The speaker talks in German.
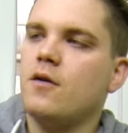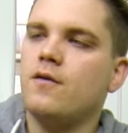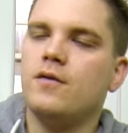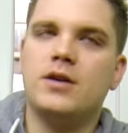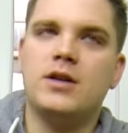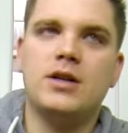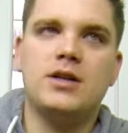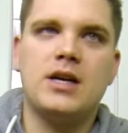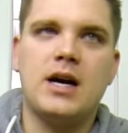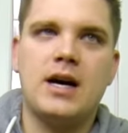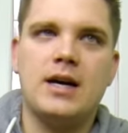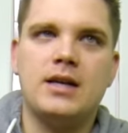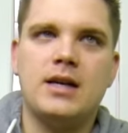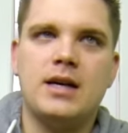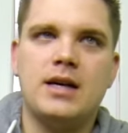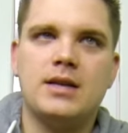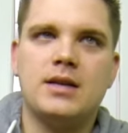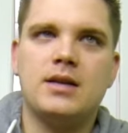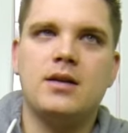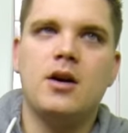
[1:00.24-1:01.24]
auf einen
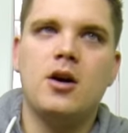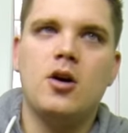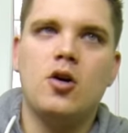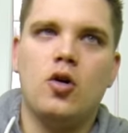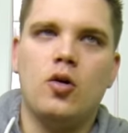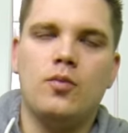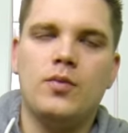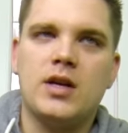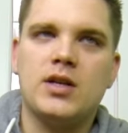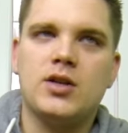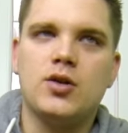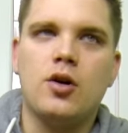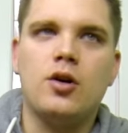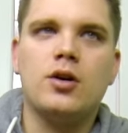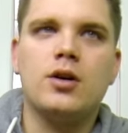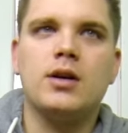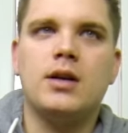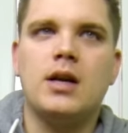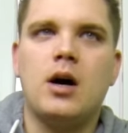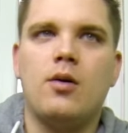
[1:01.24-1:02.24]
Detailtest, um das
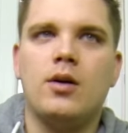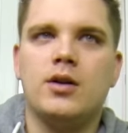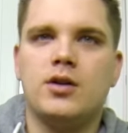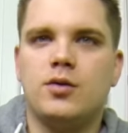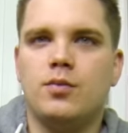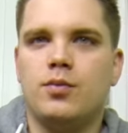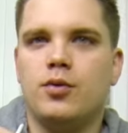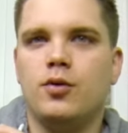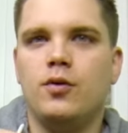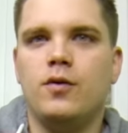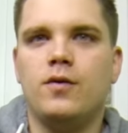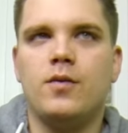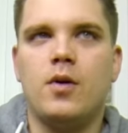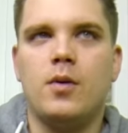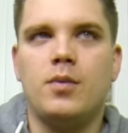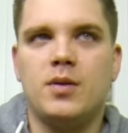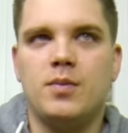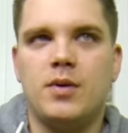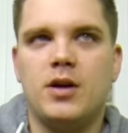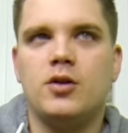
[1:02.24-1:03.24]
noch genauer zu prüfen,
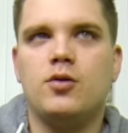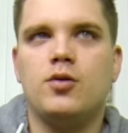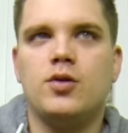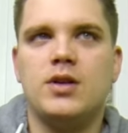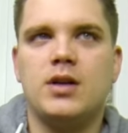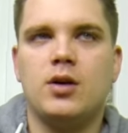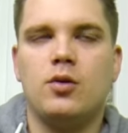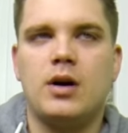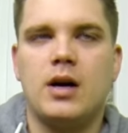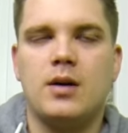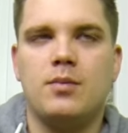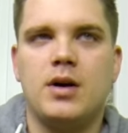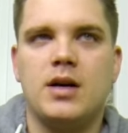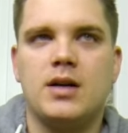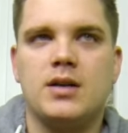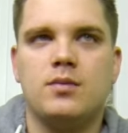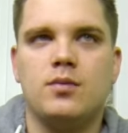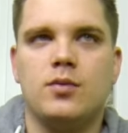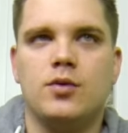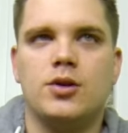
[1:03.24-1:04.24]
ob ich meine Dosierung
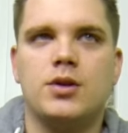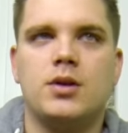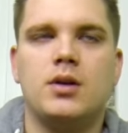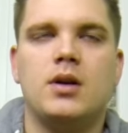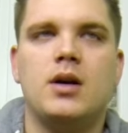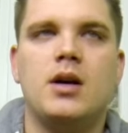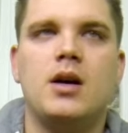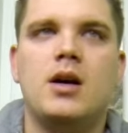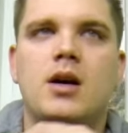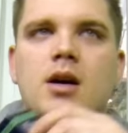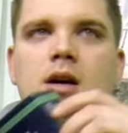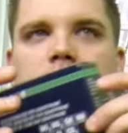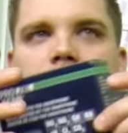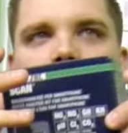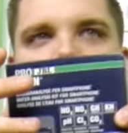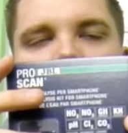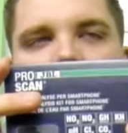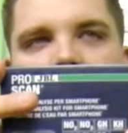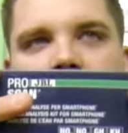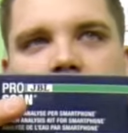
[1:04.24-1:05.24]
anpassen muss.
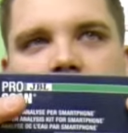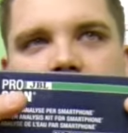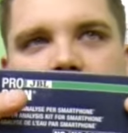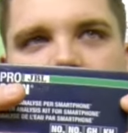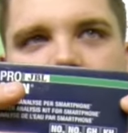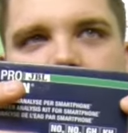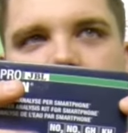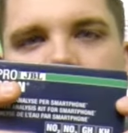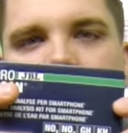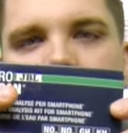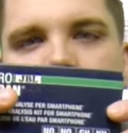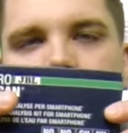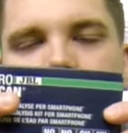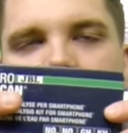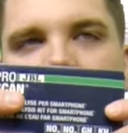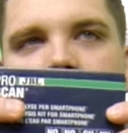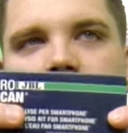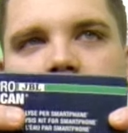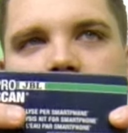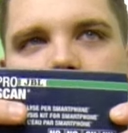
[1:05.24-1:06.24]
Dieser Test hat
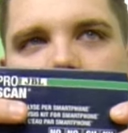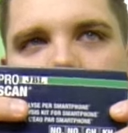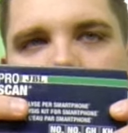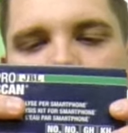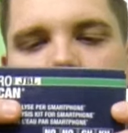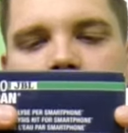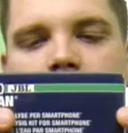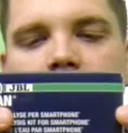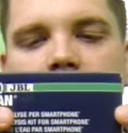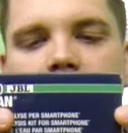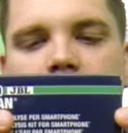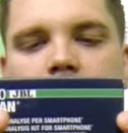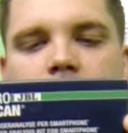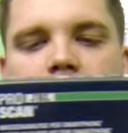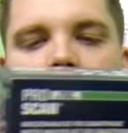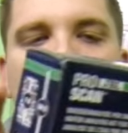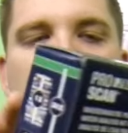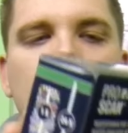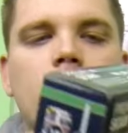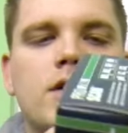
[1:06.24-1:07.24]
nicht alle Werte
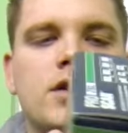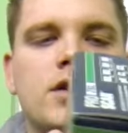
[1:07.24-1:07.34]
drauf.